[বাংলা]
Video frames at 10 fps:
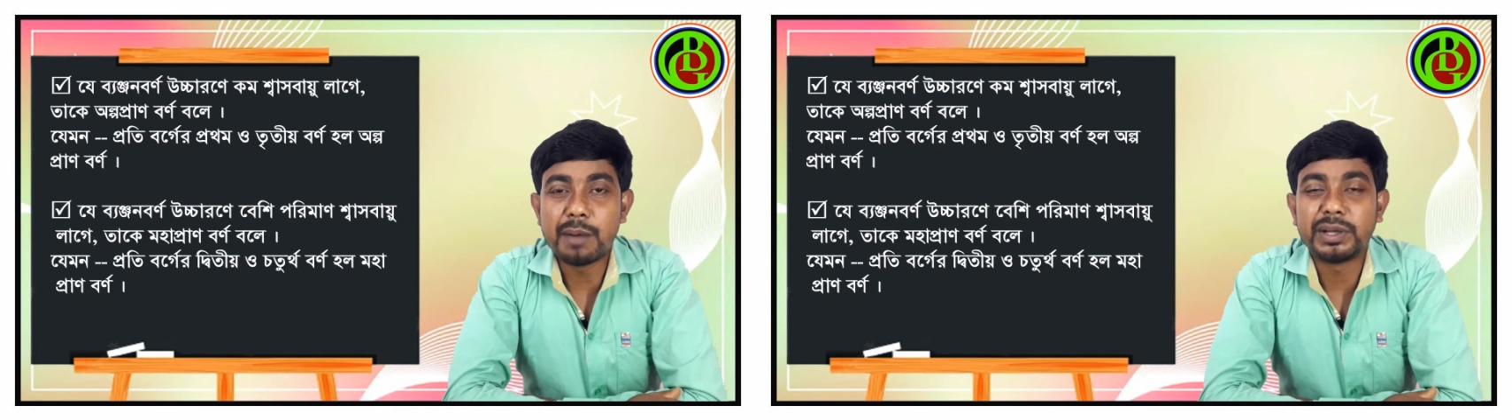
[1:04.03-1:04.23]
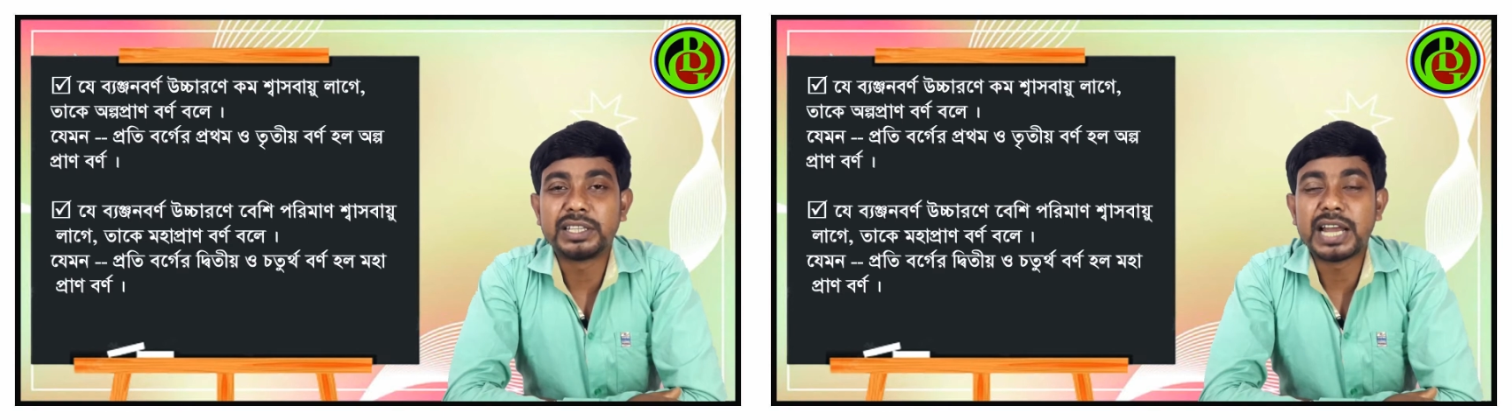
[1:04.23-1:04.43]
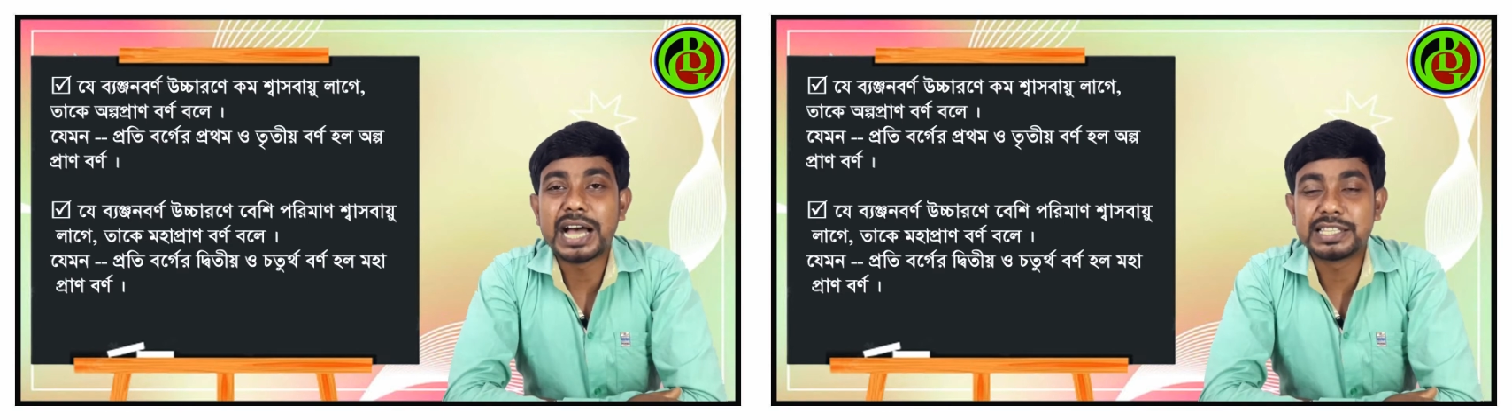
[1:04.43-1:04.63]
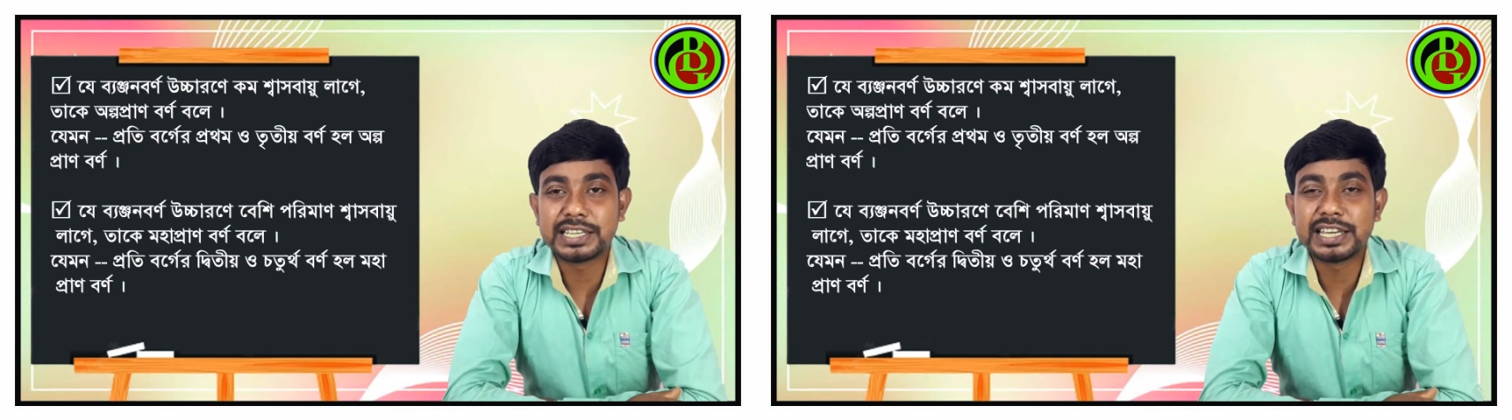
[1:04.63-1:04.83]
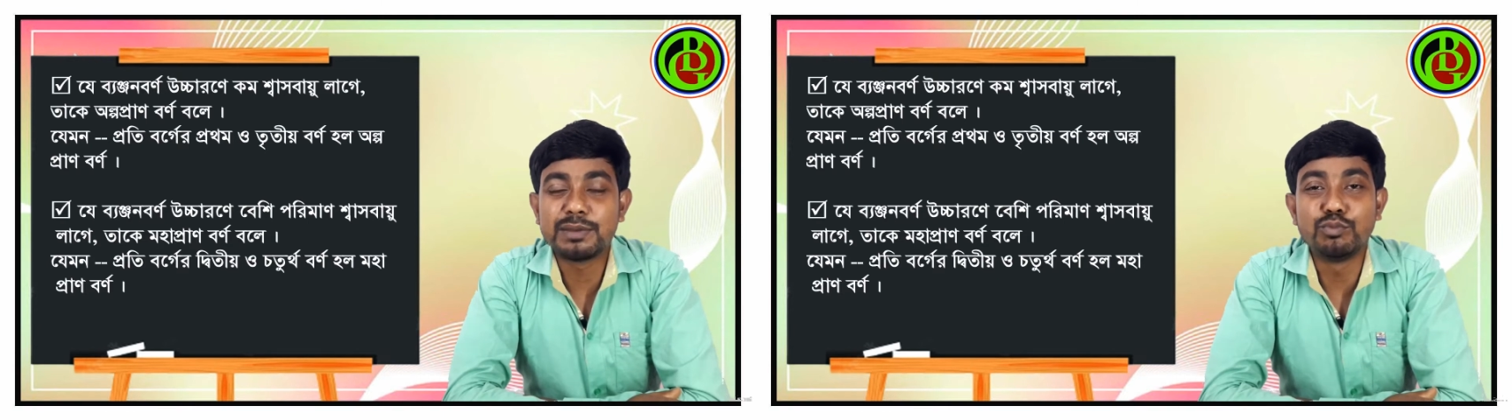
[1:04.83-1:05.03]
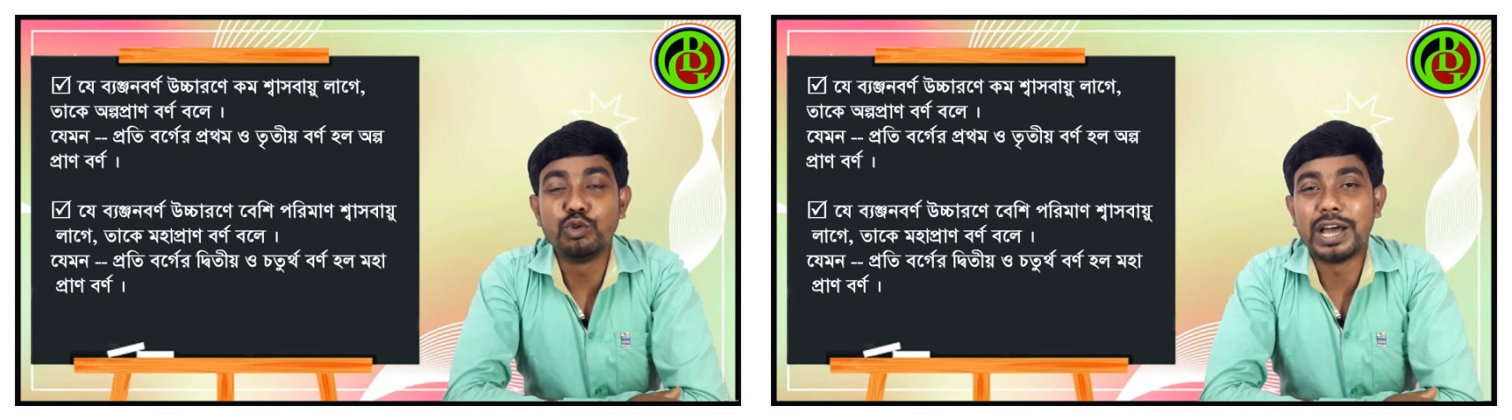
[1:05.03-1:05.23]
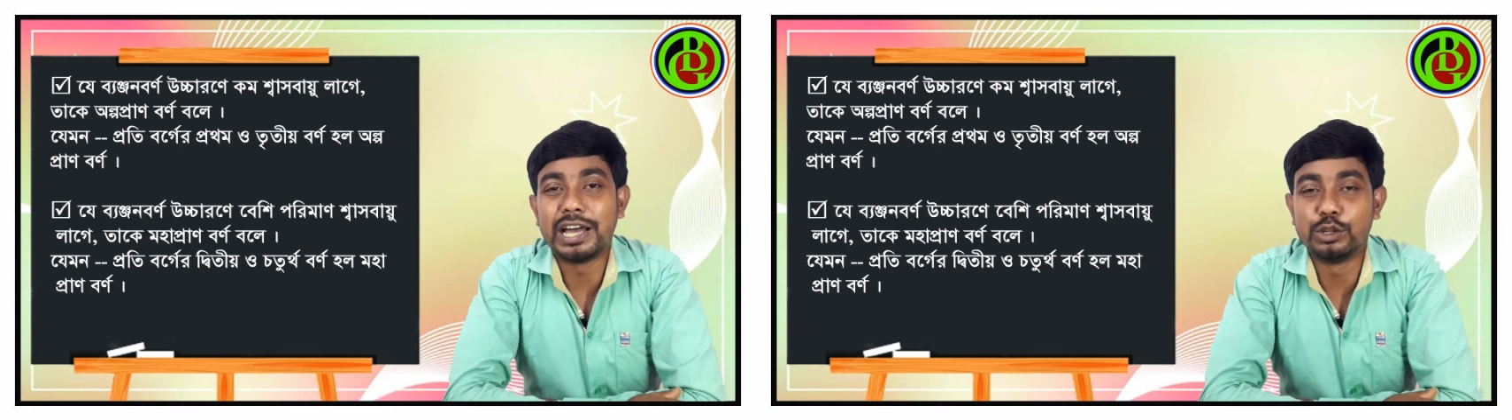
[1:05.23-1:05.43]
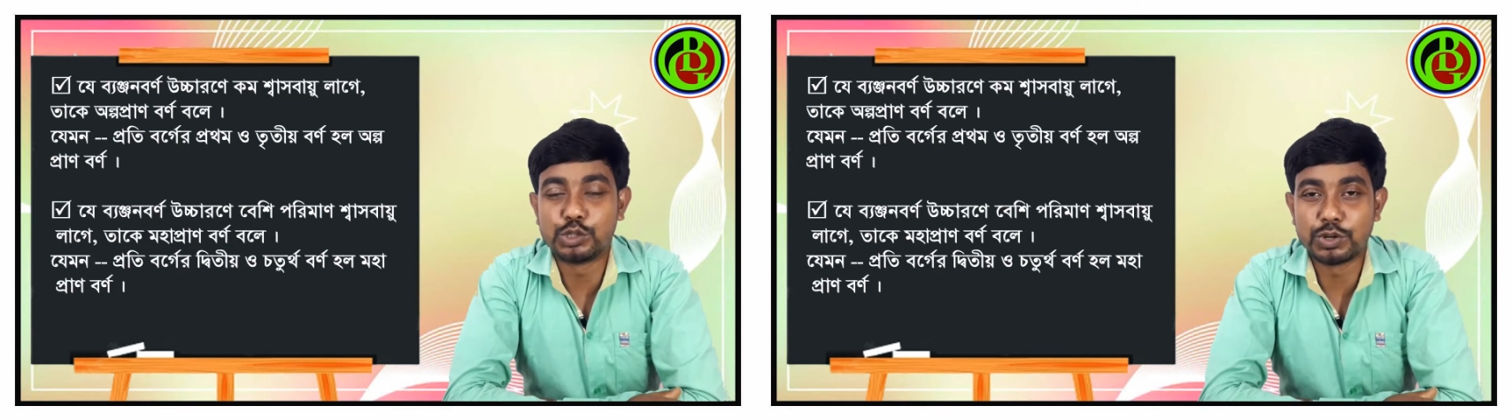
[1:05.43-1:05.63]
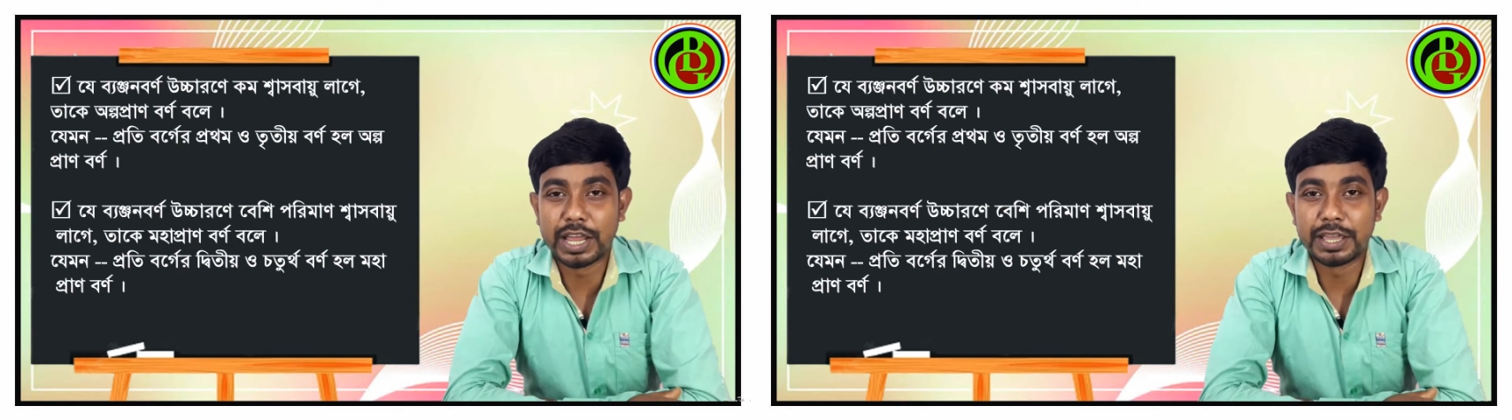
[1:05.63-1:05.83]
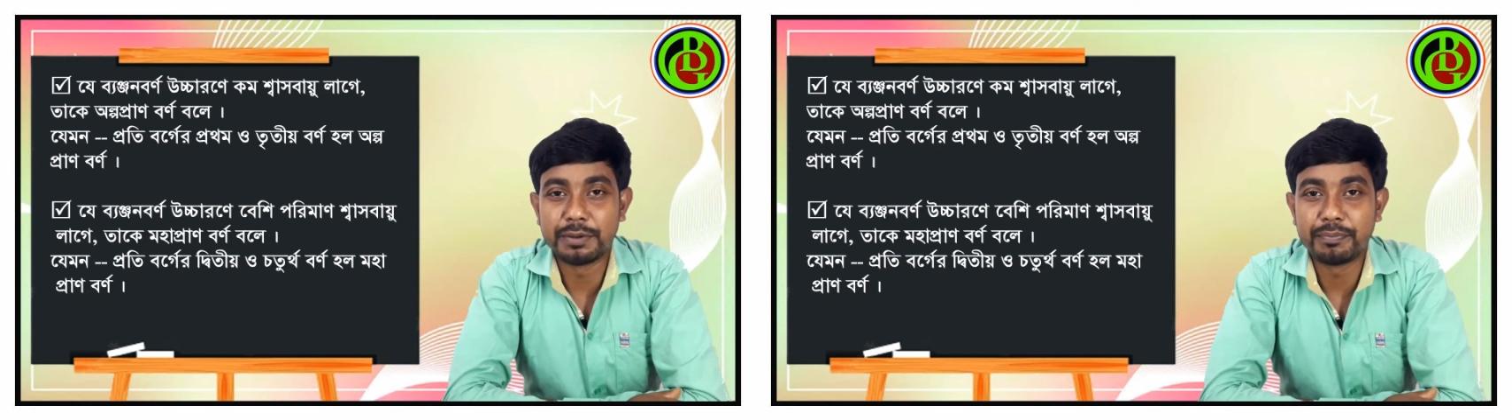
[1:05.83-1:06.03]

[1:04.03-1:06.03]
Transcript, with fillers: আমাদের আজকের মূল আলোচনায়